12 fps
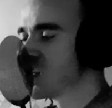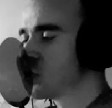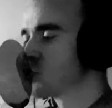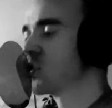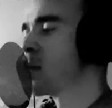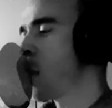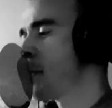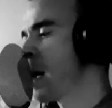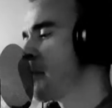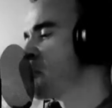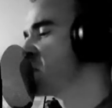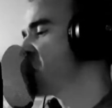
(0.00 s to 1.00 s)
Je n'ai
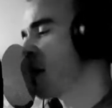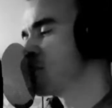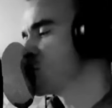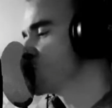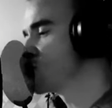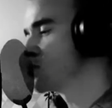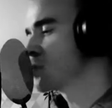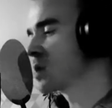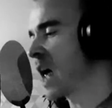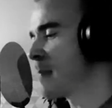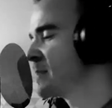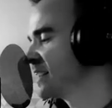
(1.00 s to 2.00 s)
moi-même pas pu
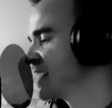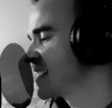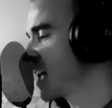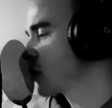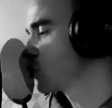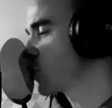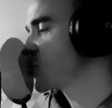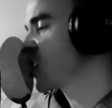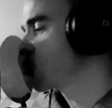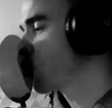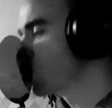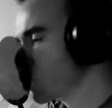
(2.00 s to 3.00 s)
calmer tes ardeurs
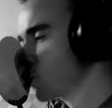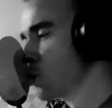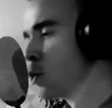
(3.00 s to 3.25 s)
incongrues,